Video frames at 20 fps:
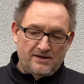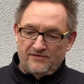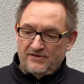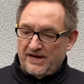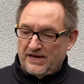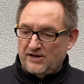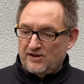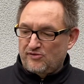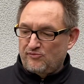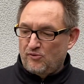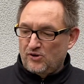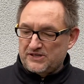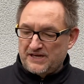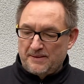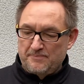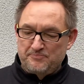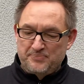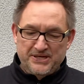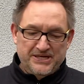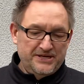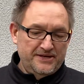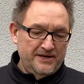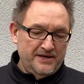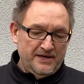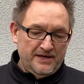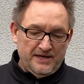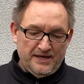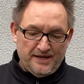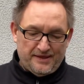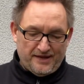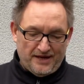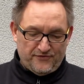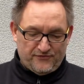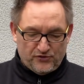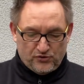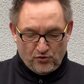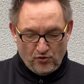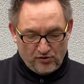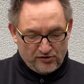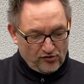Ja, eine SWAT-MP ist halt
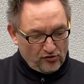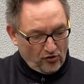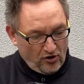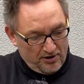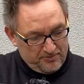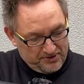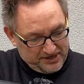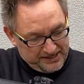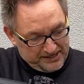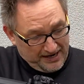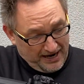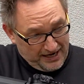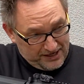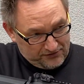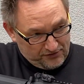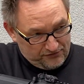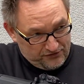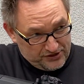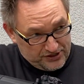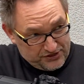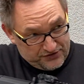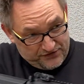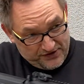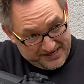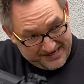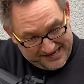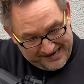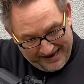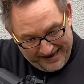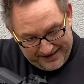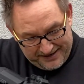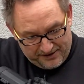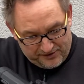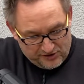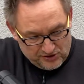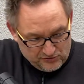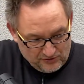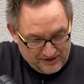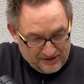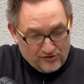für kurze Räume gedacht, für wirklich für kleine
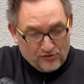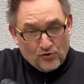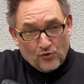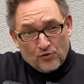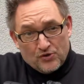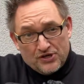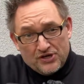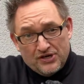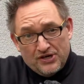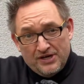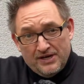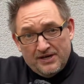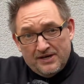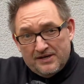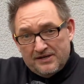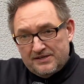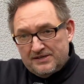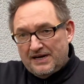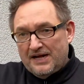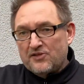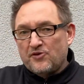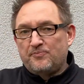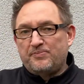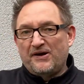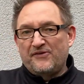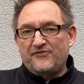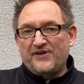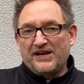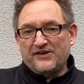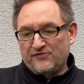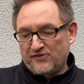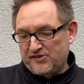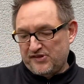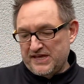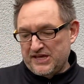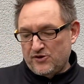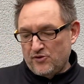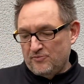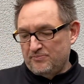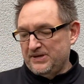Situationen. Äh, also perfekt für
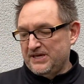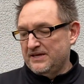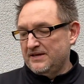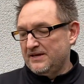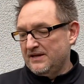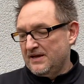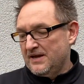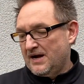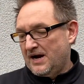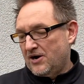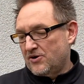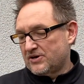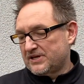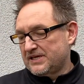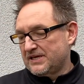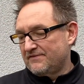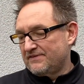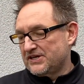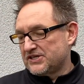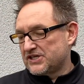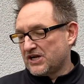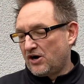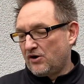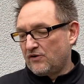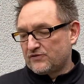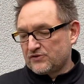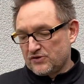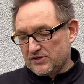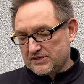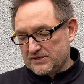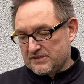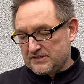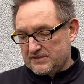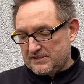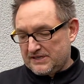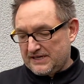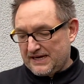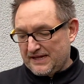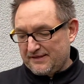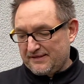CQB. Auch hier, wenn ich drauf drücke,
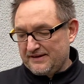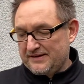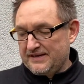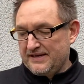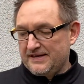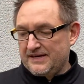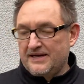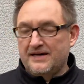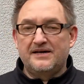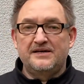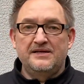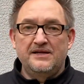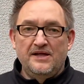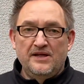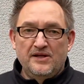rastet hier der